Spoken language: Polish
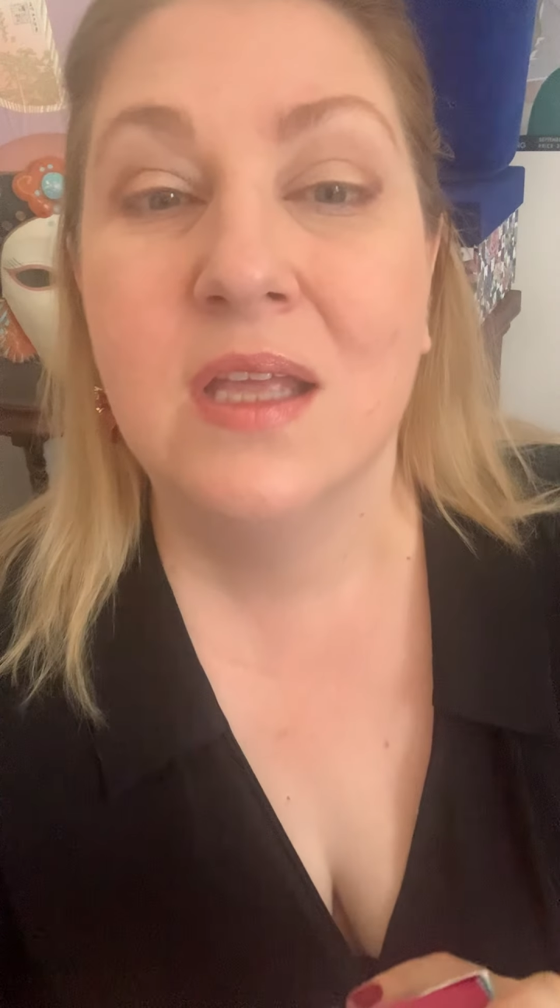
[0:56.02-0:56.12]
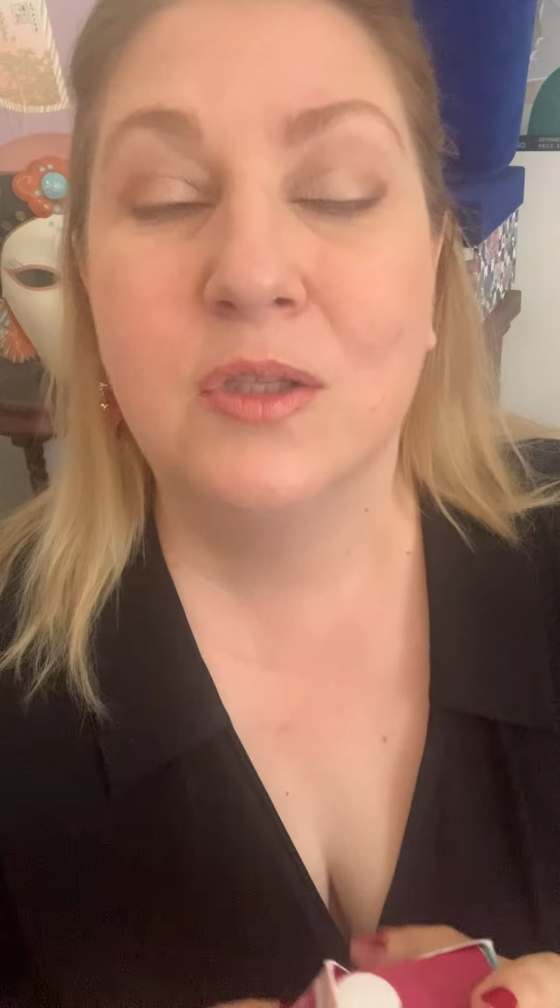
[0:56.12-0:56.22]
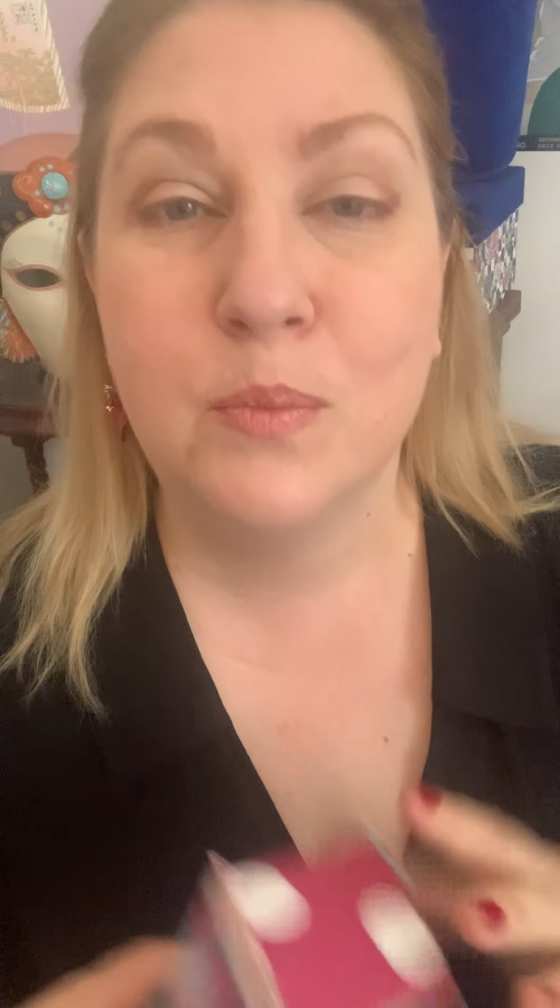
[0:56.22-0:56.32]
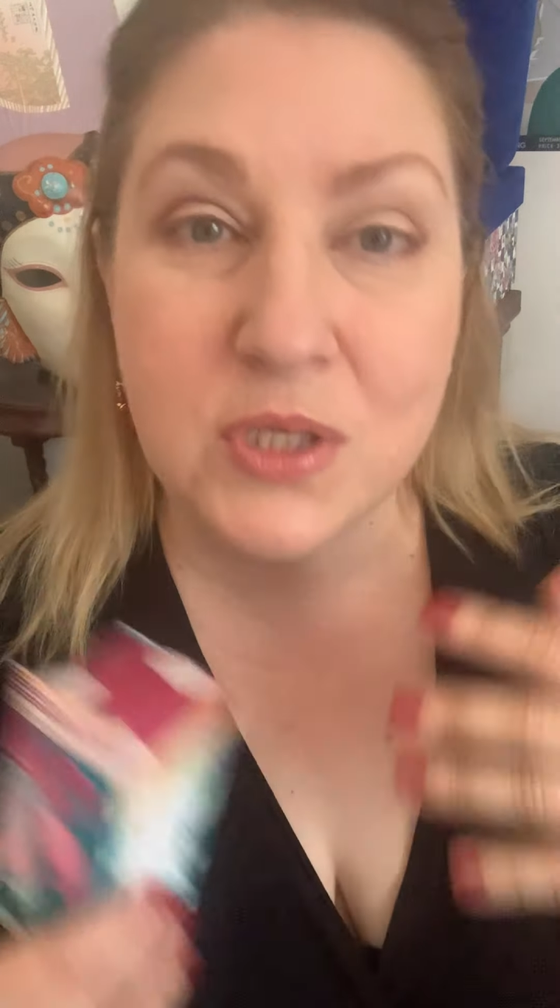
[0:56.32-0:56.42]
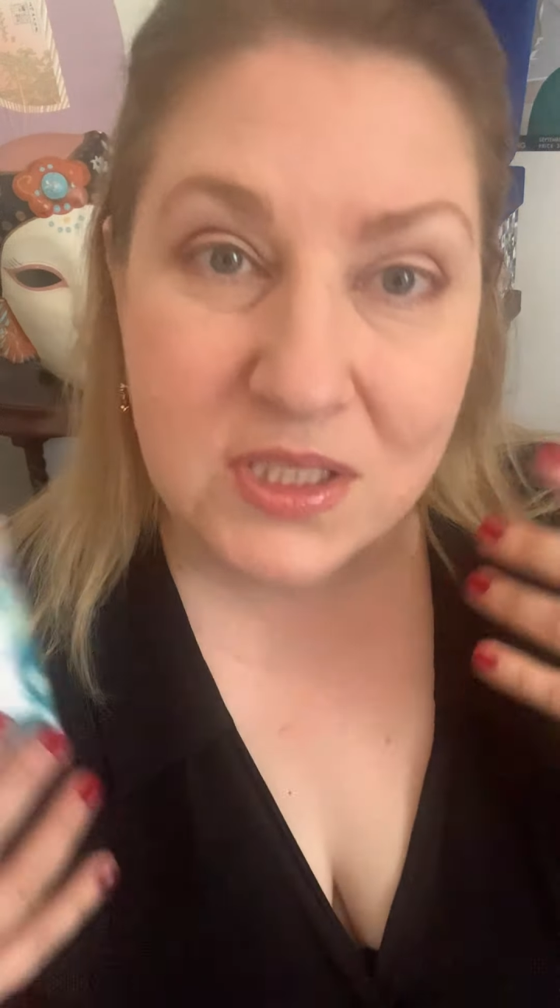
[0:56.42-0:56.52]

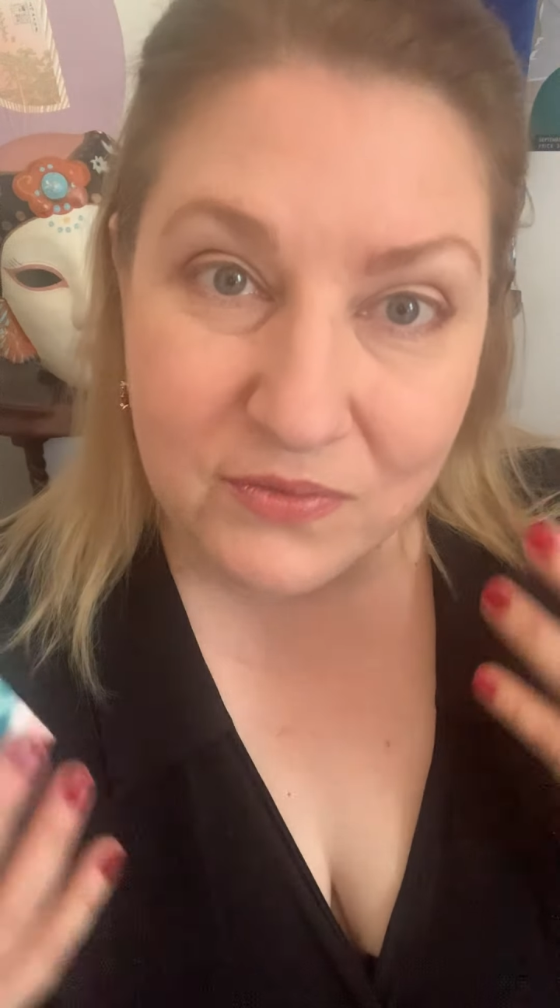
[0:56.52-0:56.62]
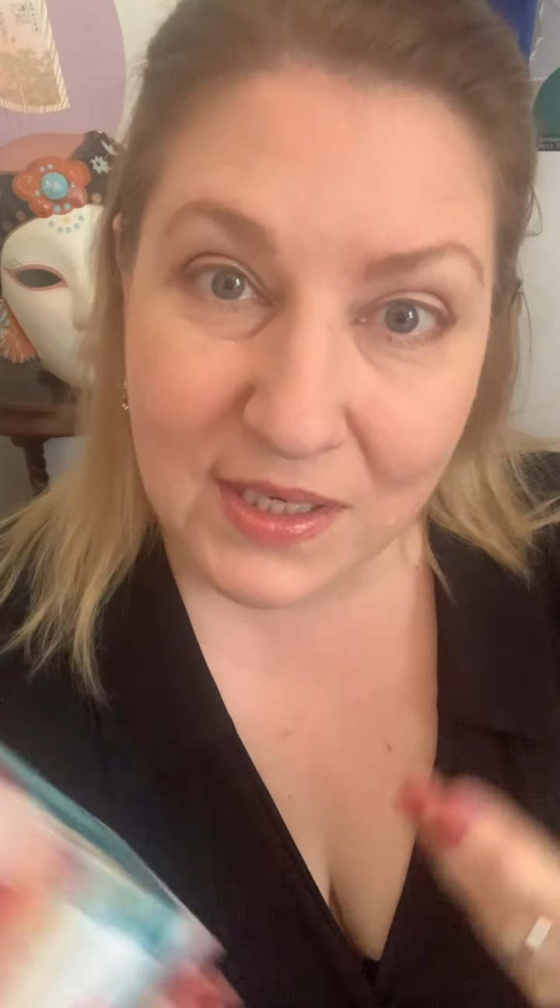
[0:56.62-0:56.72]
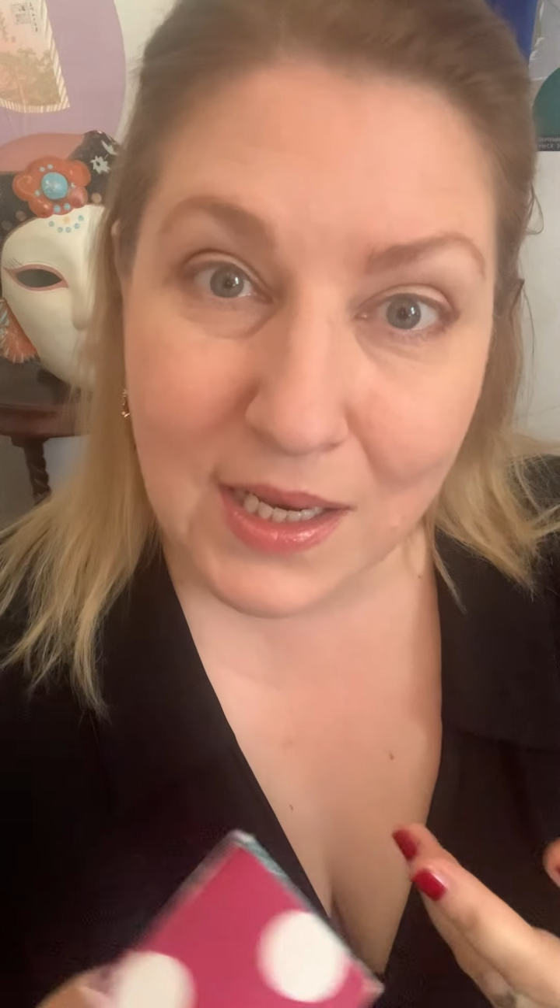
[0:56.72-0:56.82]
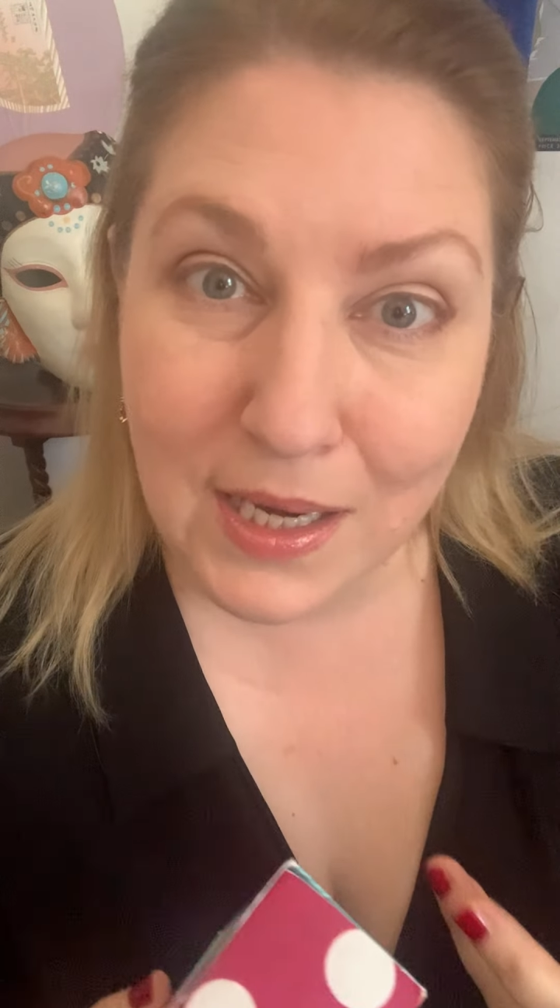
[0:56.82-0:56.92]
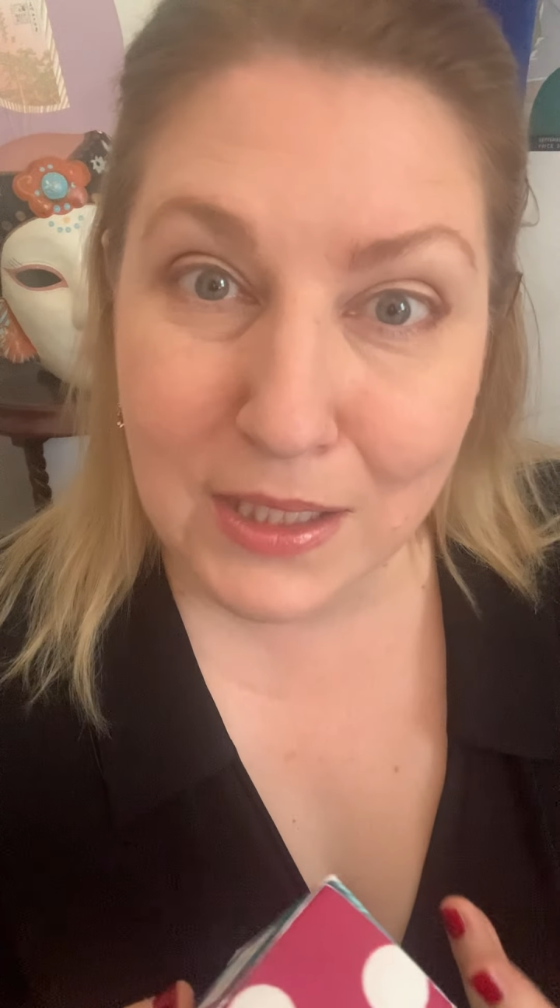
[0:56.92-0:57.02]
to przez
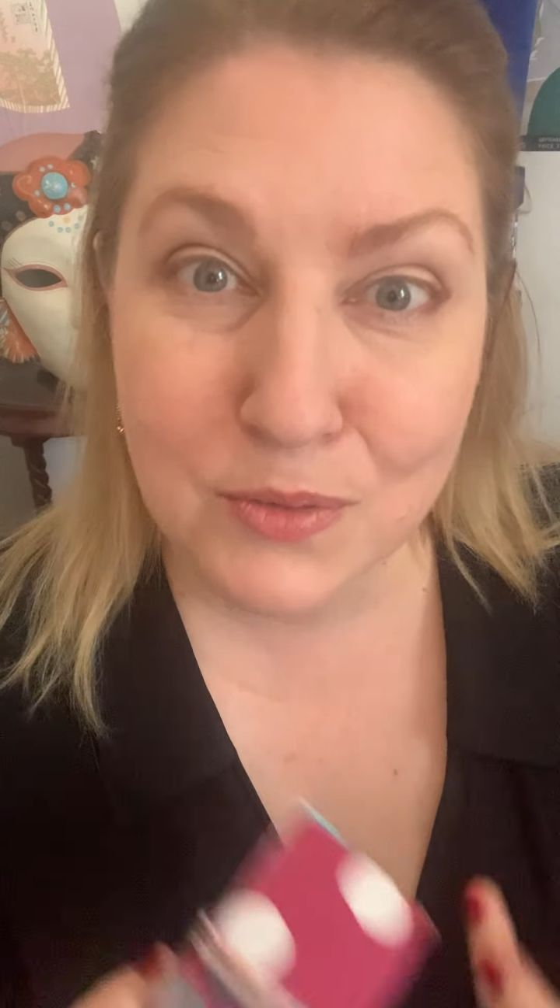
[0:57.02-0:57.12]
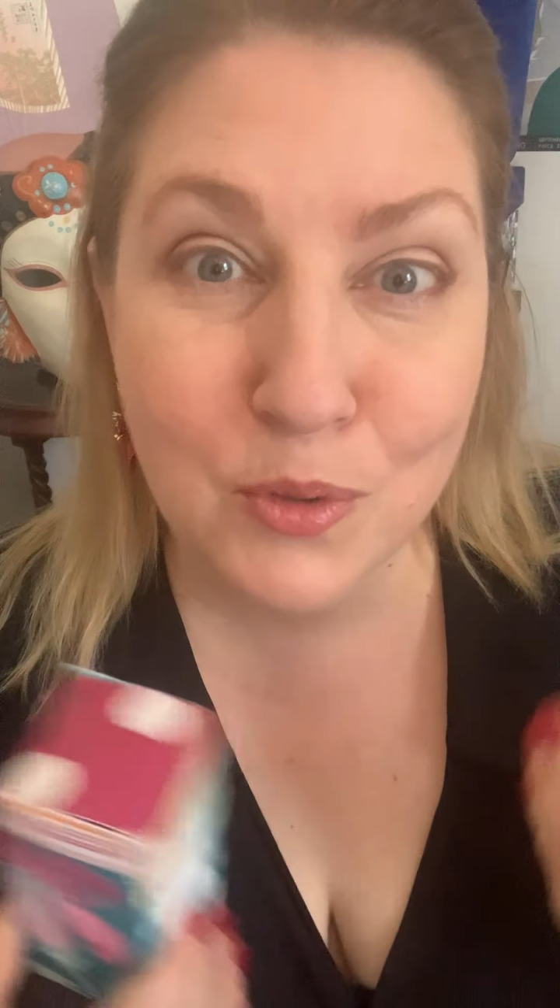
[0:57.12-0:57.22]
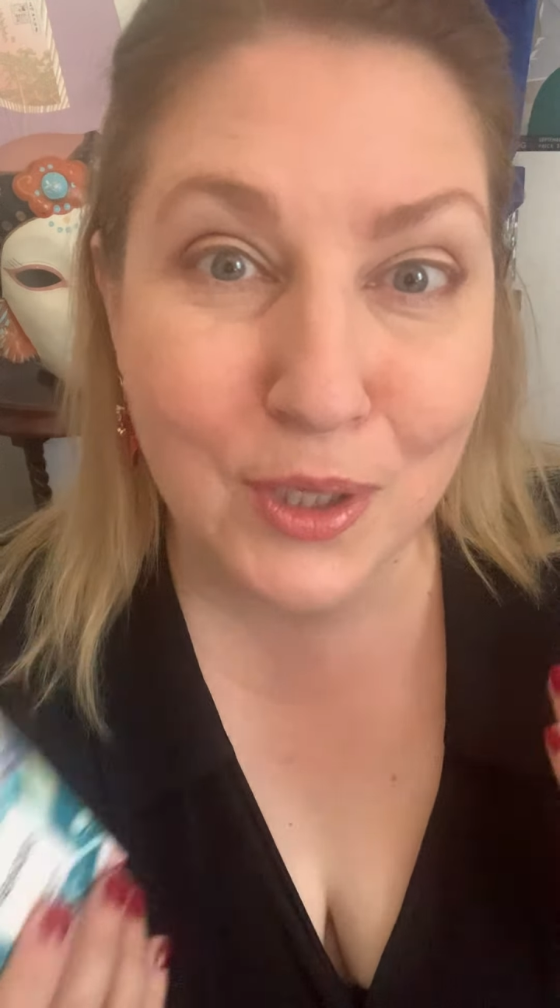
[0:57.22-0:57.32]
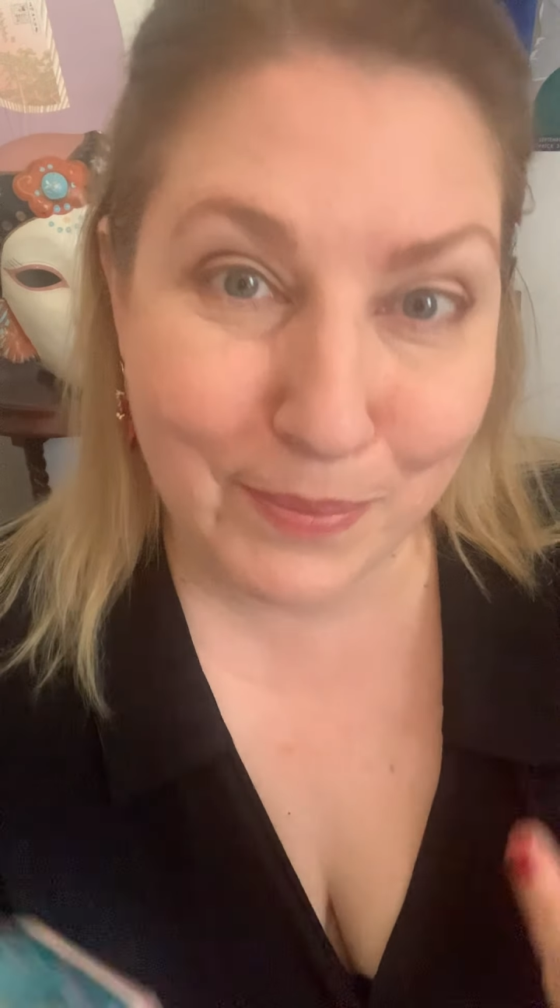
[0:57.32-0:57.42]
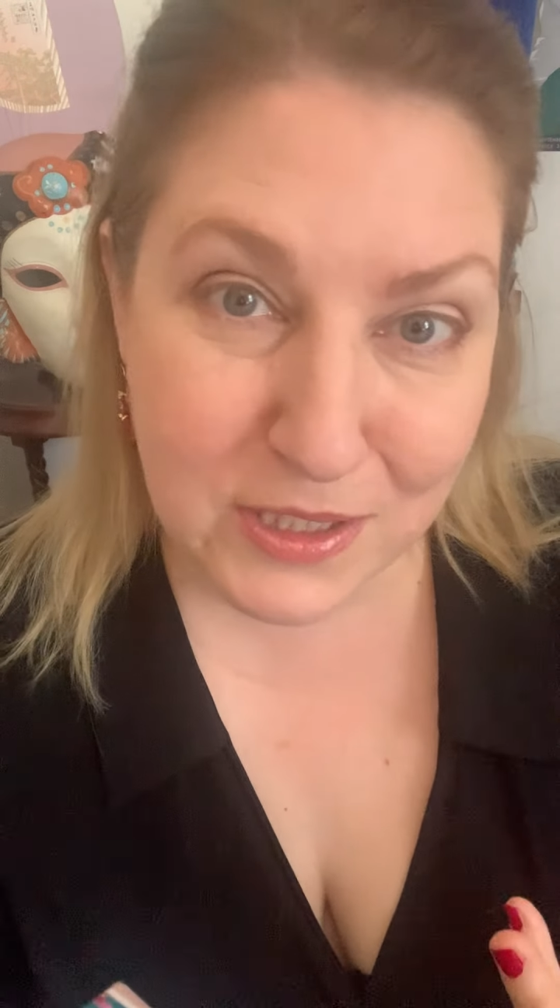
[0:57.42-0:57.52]
wiele lat mojej